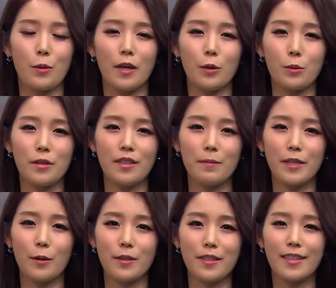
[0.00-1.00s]
과연 어느 팀이
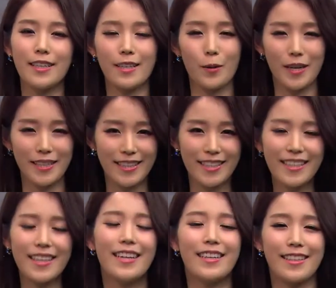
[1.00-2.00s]
연승을
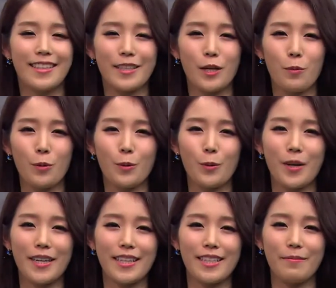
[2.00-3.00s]
이어갈지 지켜보도록
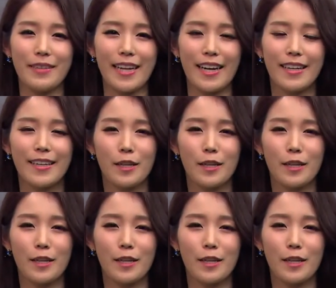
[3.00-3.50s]
하겠습니다.